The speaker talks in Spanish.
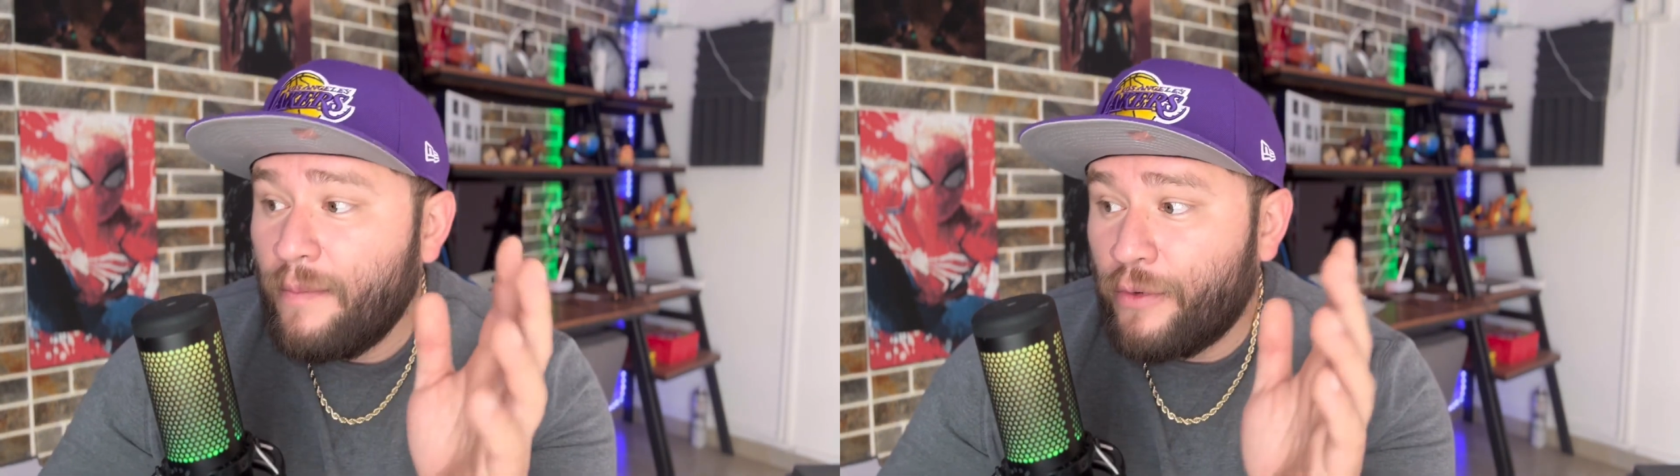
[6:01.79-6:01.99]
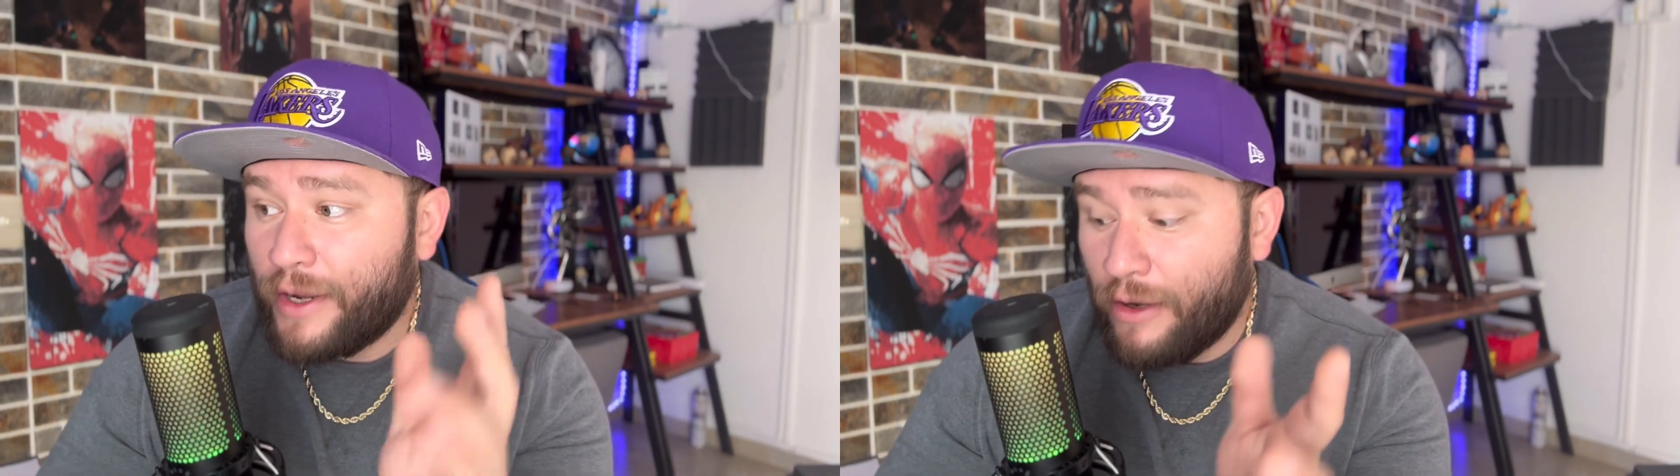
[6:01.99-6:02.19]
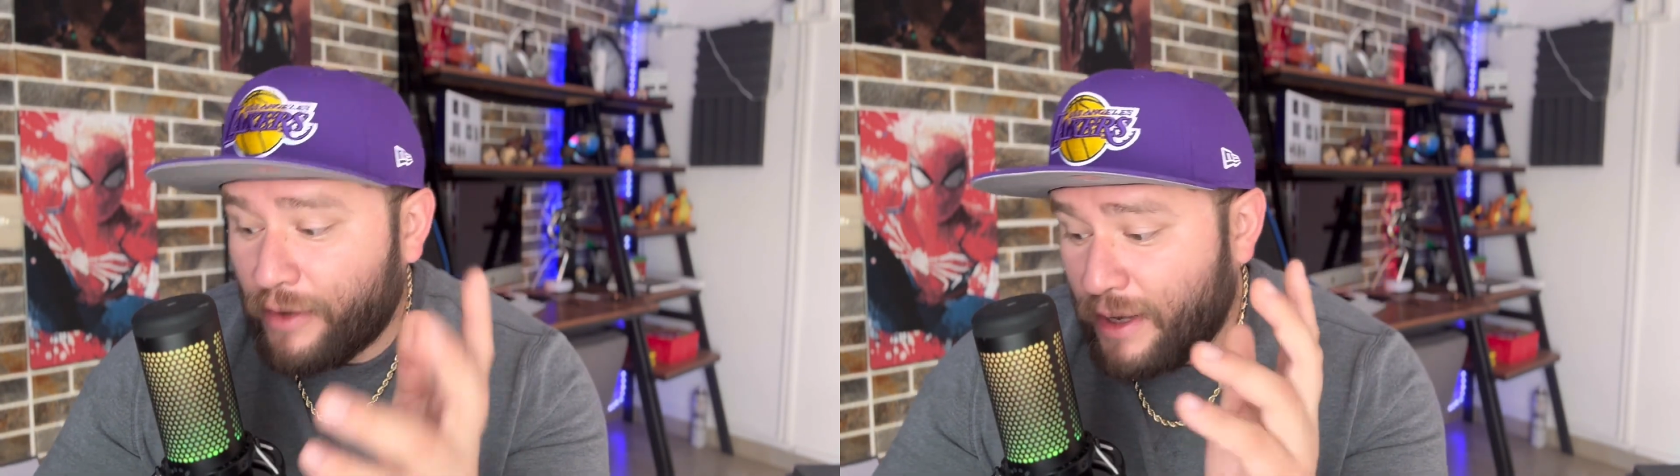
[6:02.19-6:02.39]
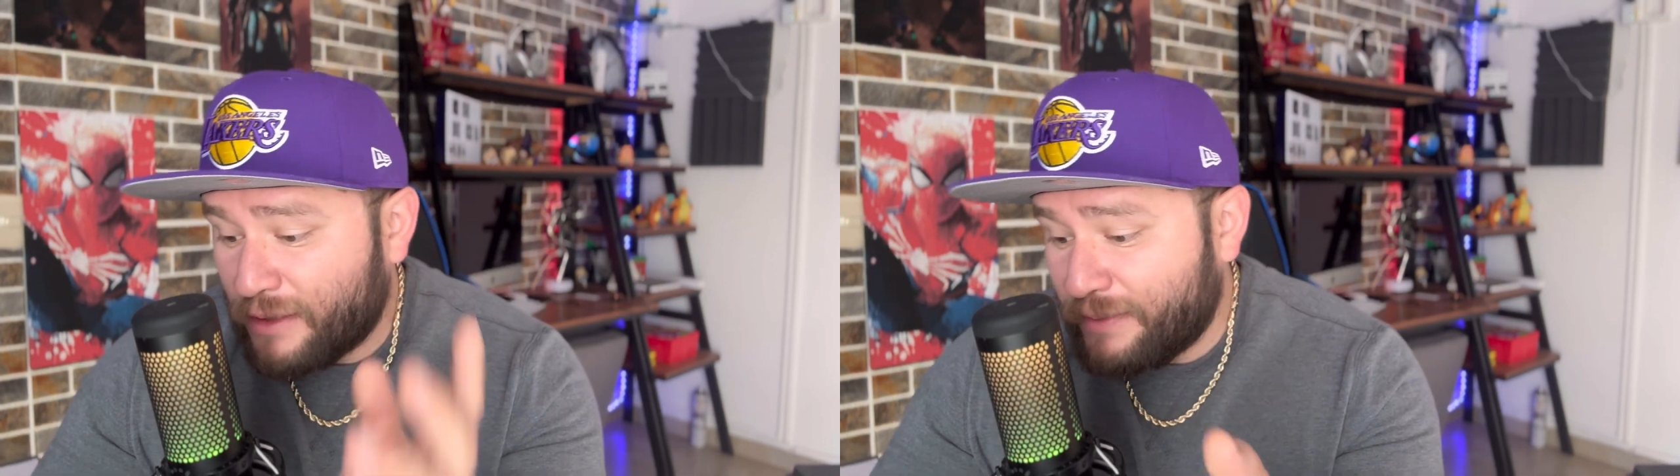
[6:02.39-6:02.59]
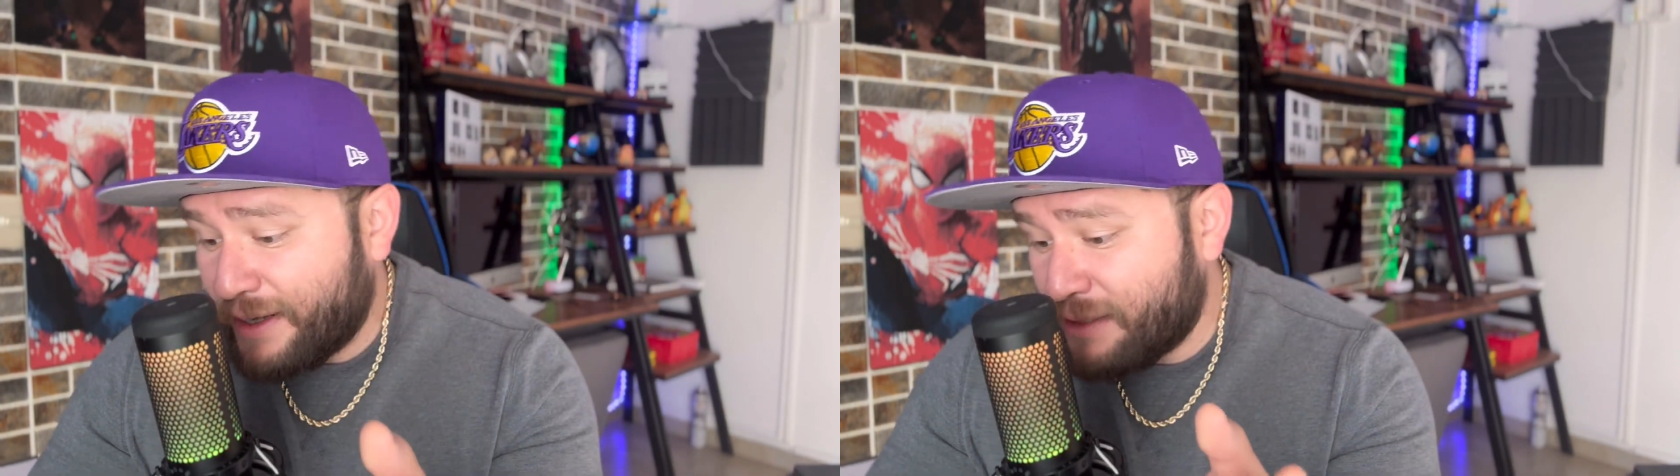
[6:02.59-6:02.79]
porque lo que
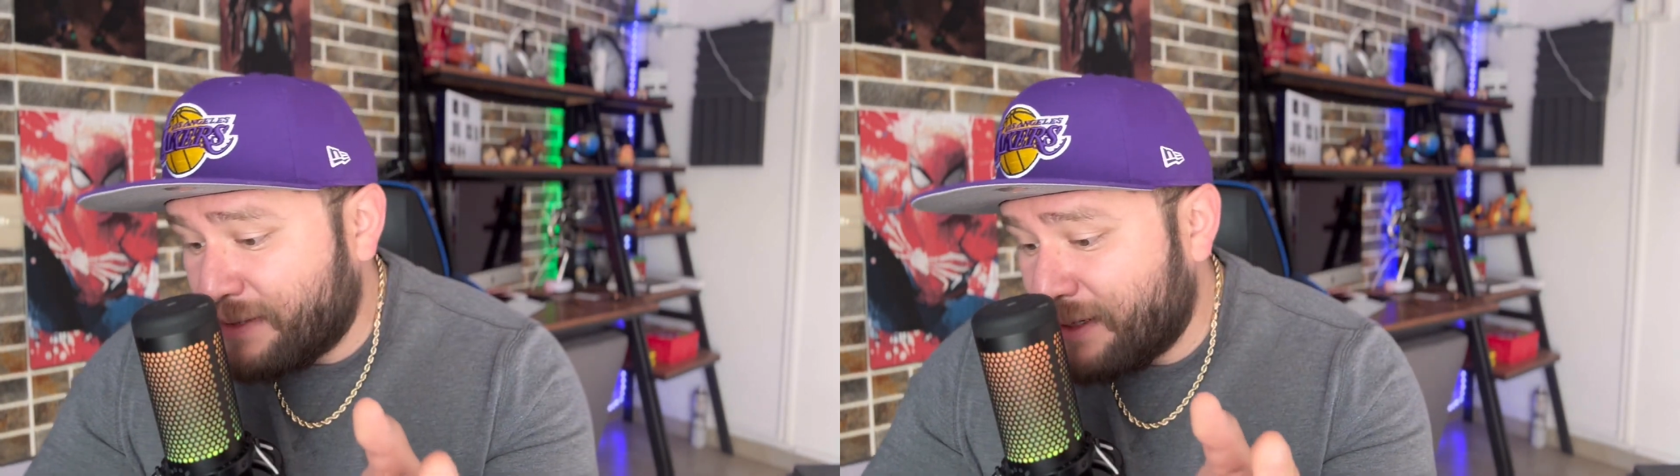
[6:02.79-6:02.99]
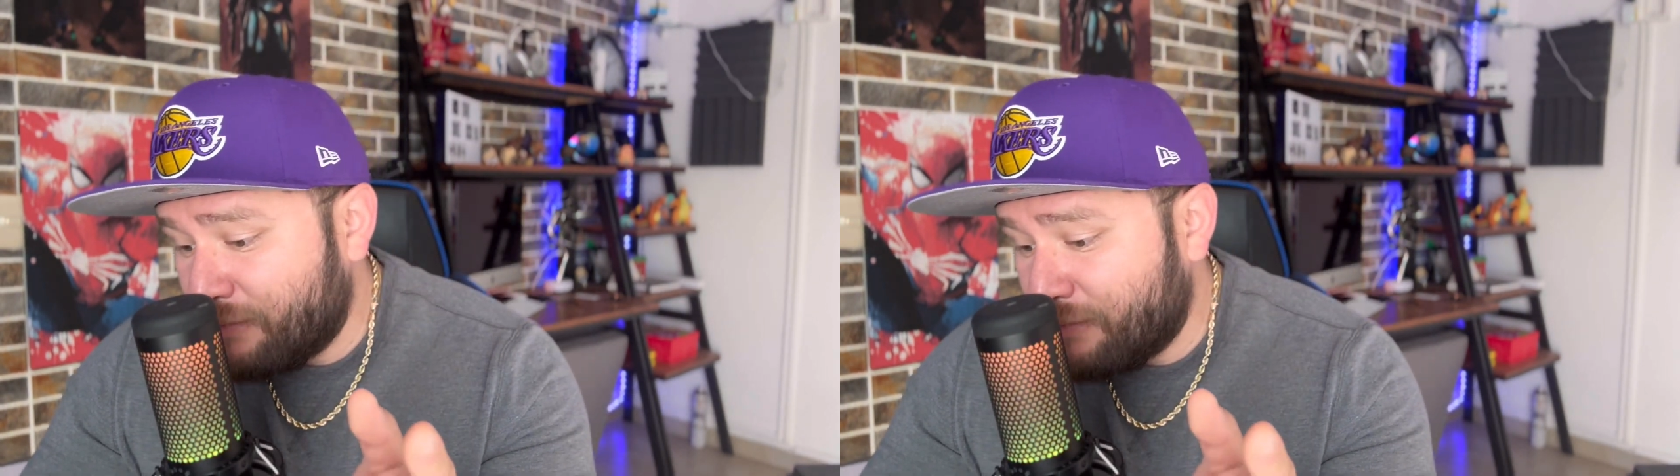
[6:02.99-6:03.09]
las marcas van a